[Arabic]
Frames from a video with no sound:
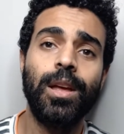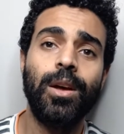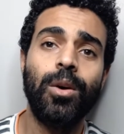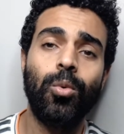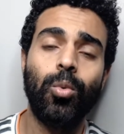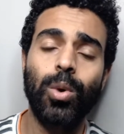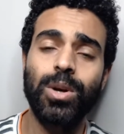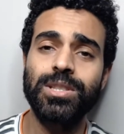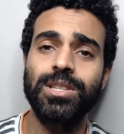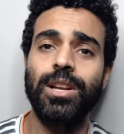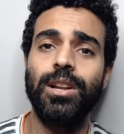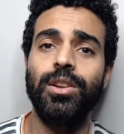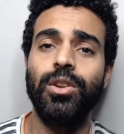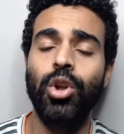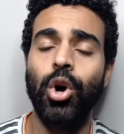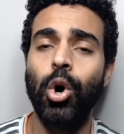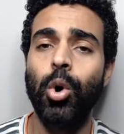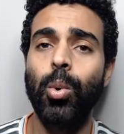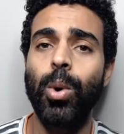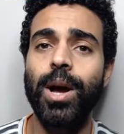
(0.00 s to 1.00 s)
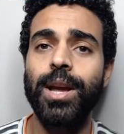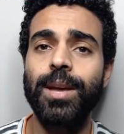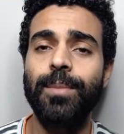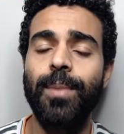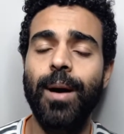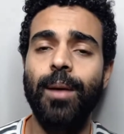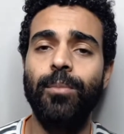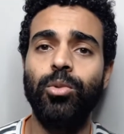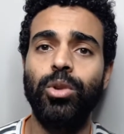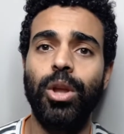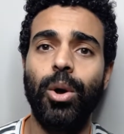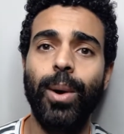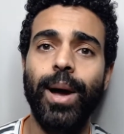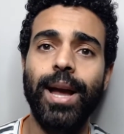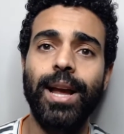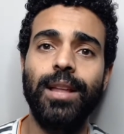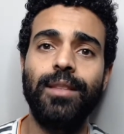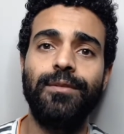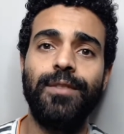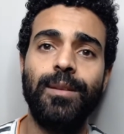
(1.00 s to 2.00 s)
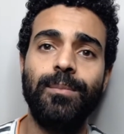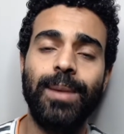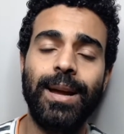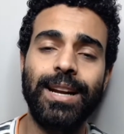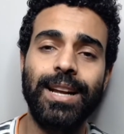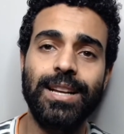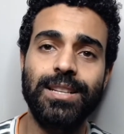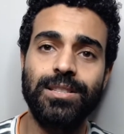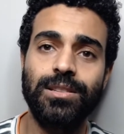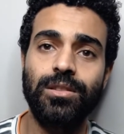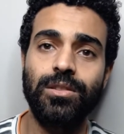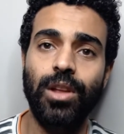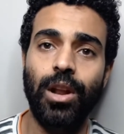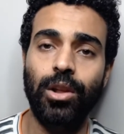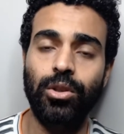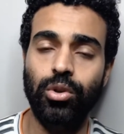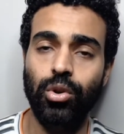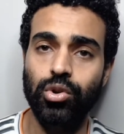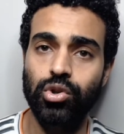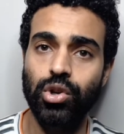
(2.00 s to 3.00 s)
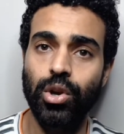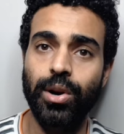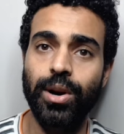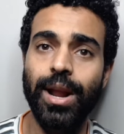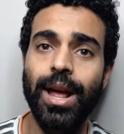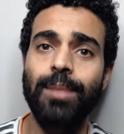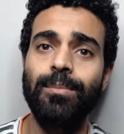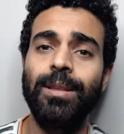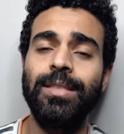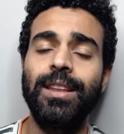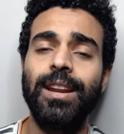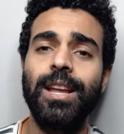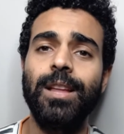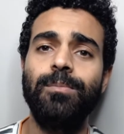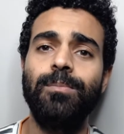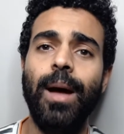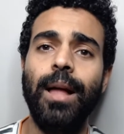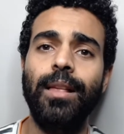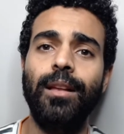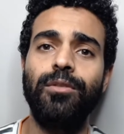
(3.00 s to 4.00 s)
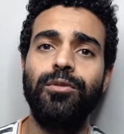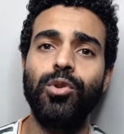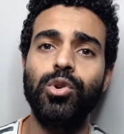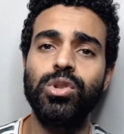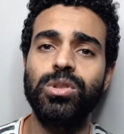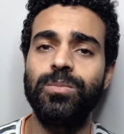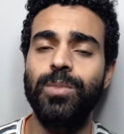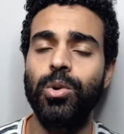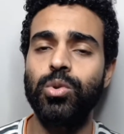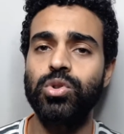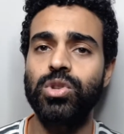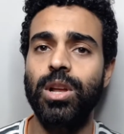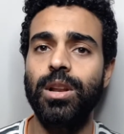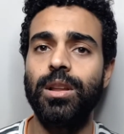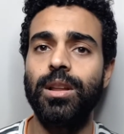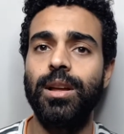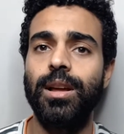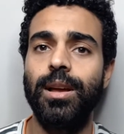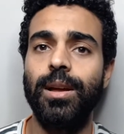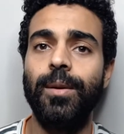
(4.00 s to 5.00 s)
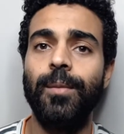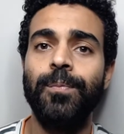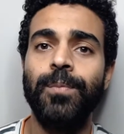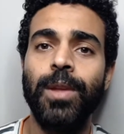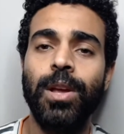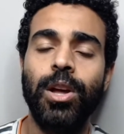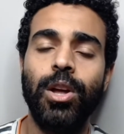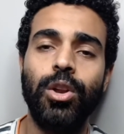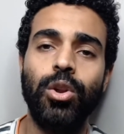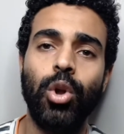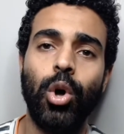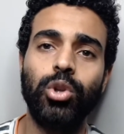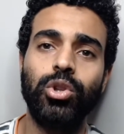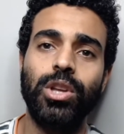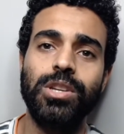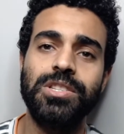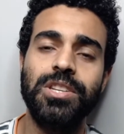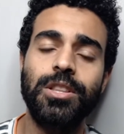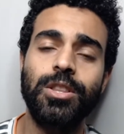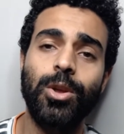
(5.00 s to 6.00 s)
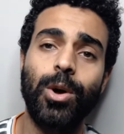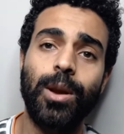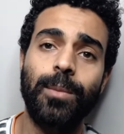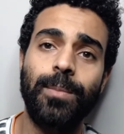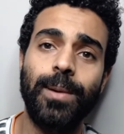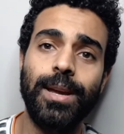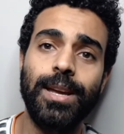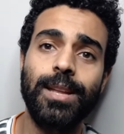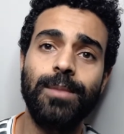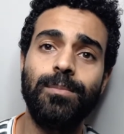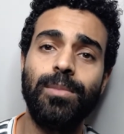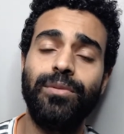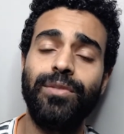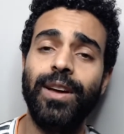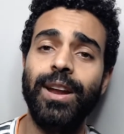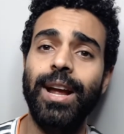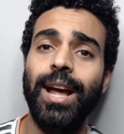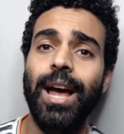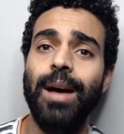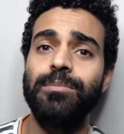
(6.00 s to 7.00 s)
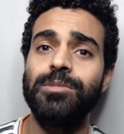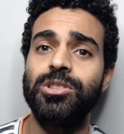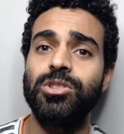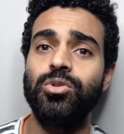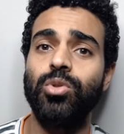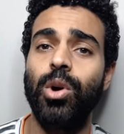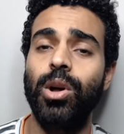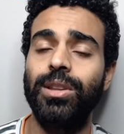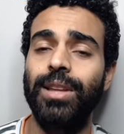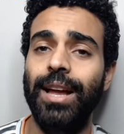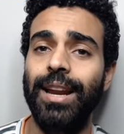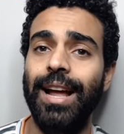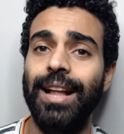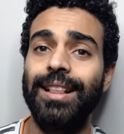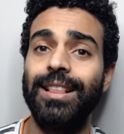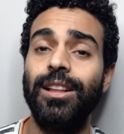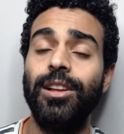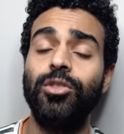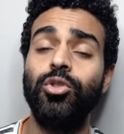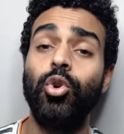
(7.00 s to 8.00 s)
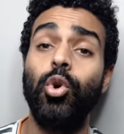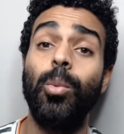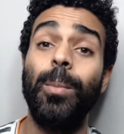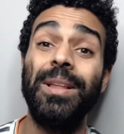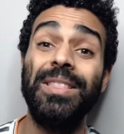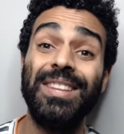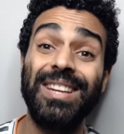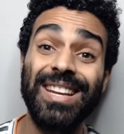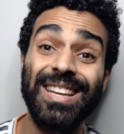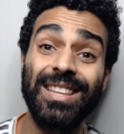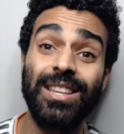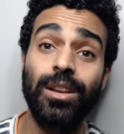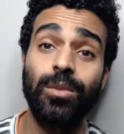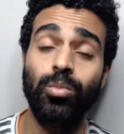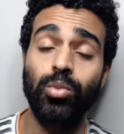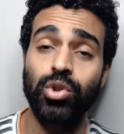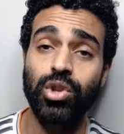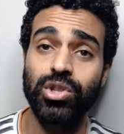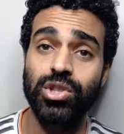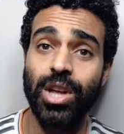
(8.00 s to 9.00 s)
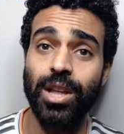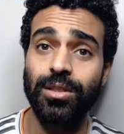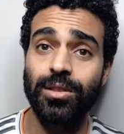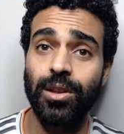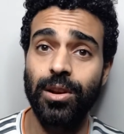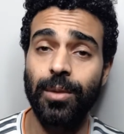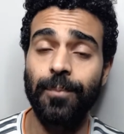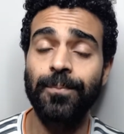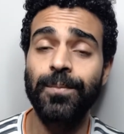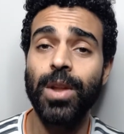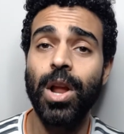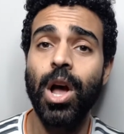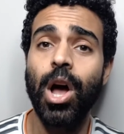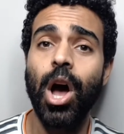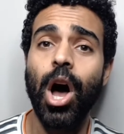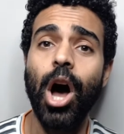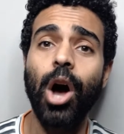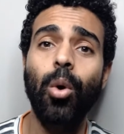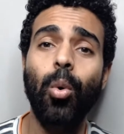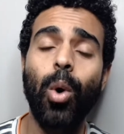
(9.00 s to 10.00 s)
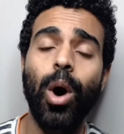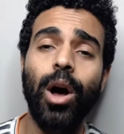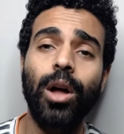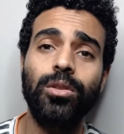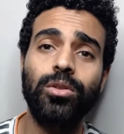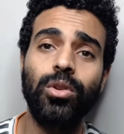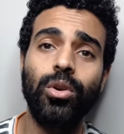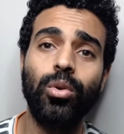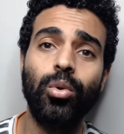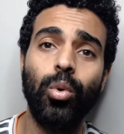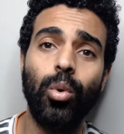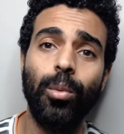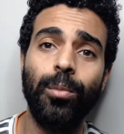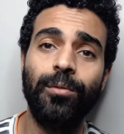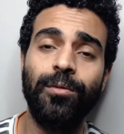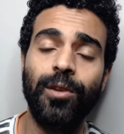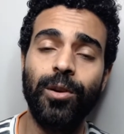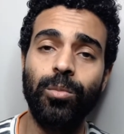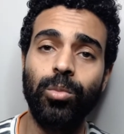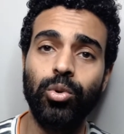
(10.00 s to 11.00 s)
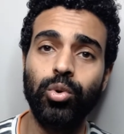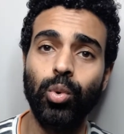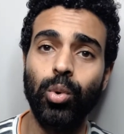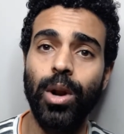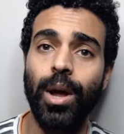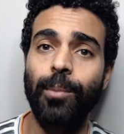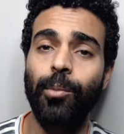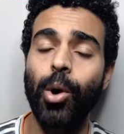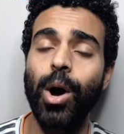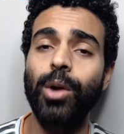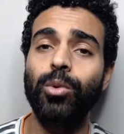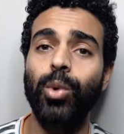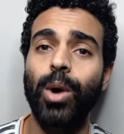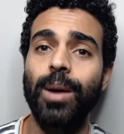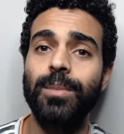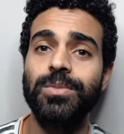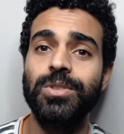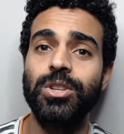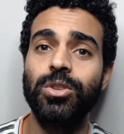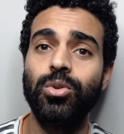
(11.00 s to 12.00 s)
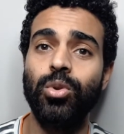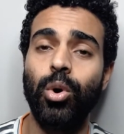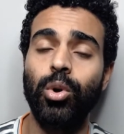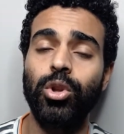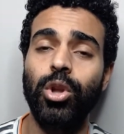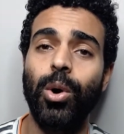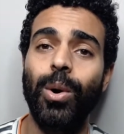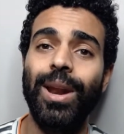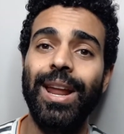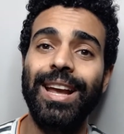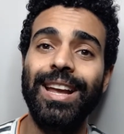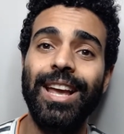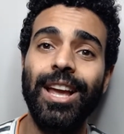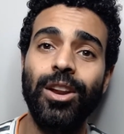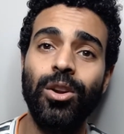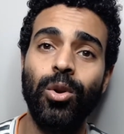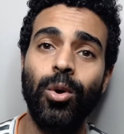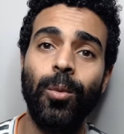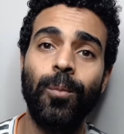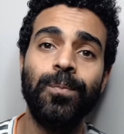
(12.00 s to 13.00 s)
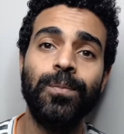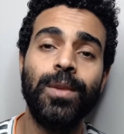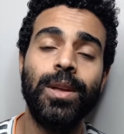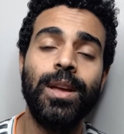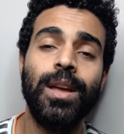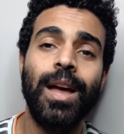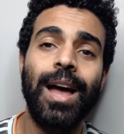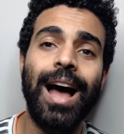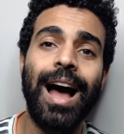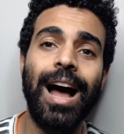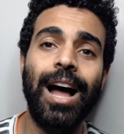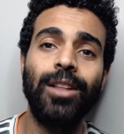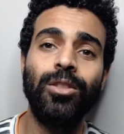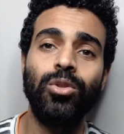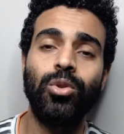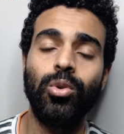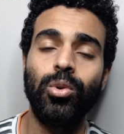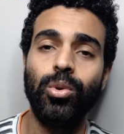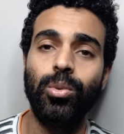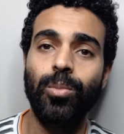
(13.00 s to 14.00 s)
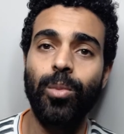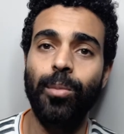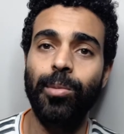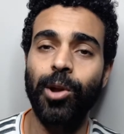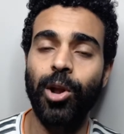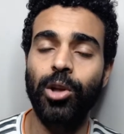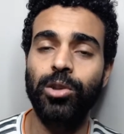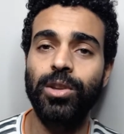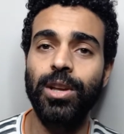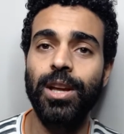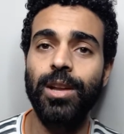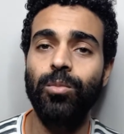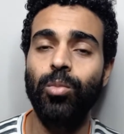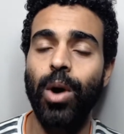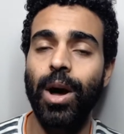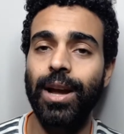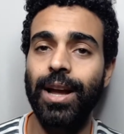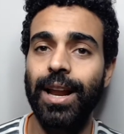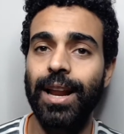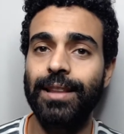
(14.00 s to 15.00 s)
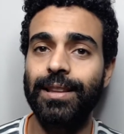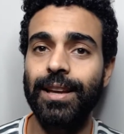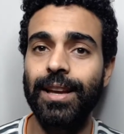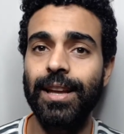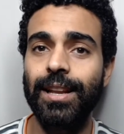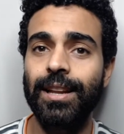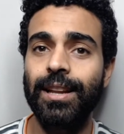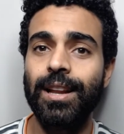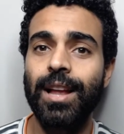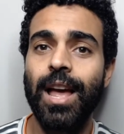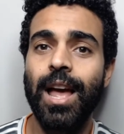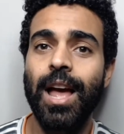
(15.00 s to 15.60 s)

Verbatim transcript: وصل ان هو يبقى متواجد في المركز ال 13 ريال مدريد بعد الفوز بيوصل للنقطة 46 بفارق خمس نقط عن اتلتيكو مدريد المتصدر اقوى خط هجوم في البطولة ب 51 نقطة ولكنه عنده مباراتين مؤجلتين